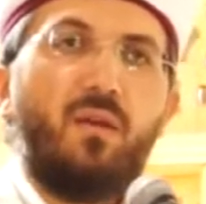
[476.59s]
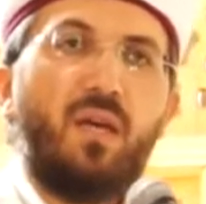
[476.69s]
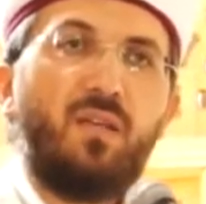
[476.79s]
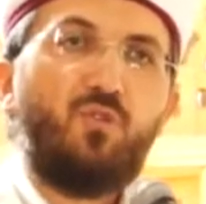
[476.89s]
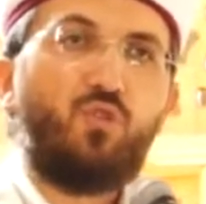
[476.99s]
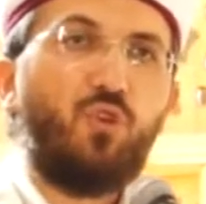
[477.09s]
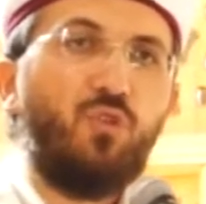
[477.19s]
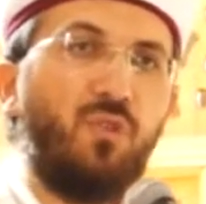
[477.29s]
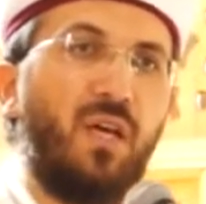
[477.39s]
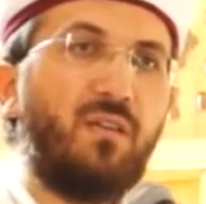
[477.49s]
yani
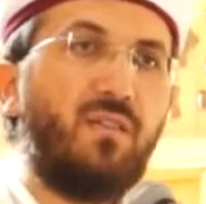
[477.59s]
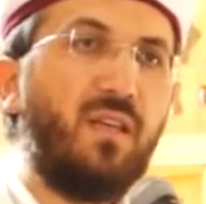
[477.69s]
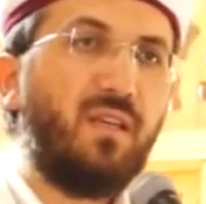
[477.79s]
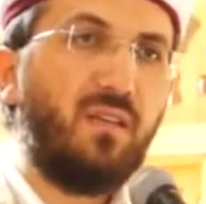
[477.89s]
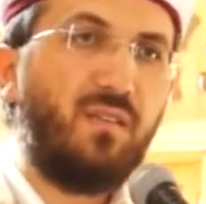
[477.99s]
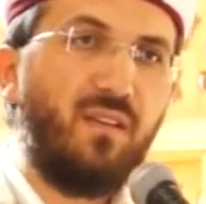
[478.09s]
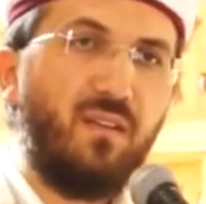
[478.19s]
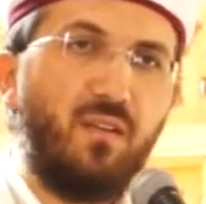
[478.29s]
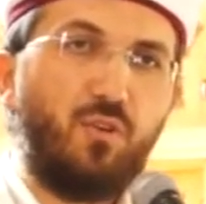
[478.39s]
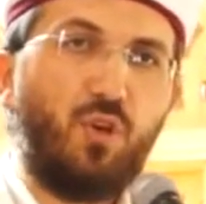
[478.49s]
sorunlar dile
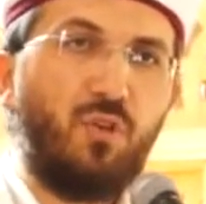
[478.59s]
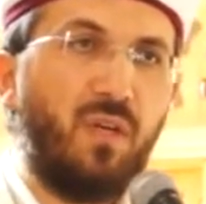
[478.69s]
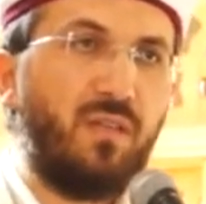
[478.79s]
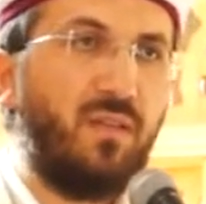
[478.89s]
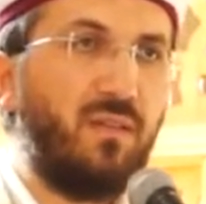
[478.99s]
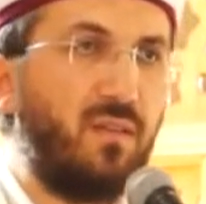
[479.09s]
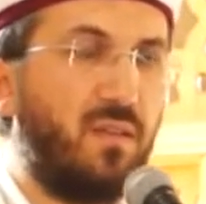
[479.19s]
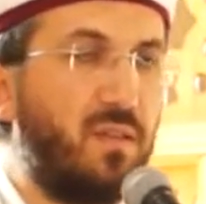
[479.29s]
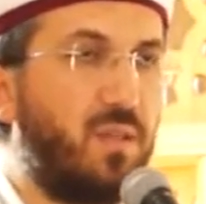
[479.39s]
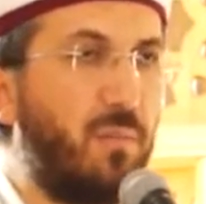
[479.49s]
getirilir sonra denir
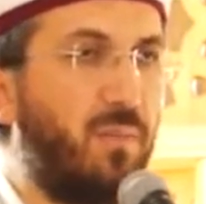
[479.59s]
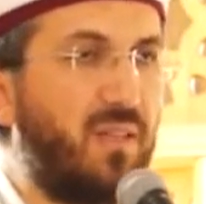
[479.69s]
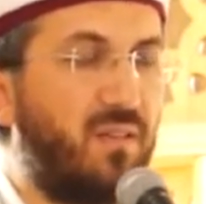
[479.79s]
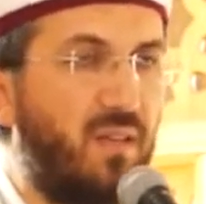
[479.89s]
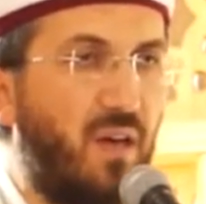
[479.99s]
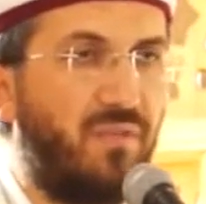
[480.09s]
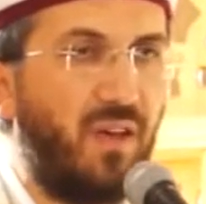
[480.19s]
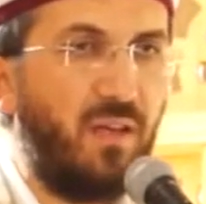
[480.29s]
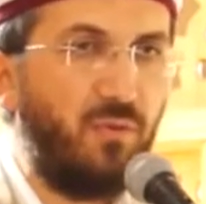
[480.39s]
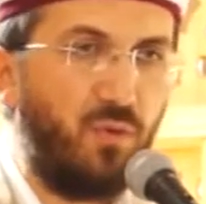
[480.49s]
ki işte batıda
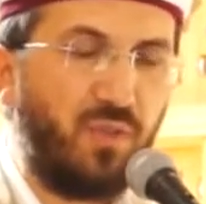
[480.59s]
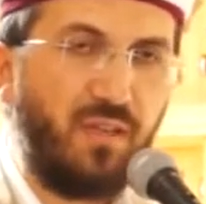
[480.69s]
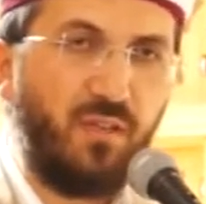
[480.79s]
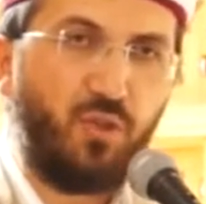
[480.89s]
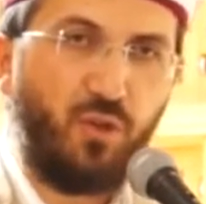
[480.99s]
falan ülkede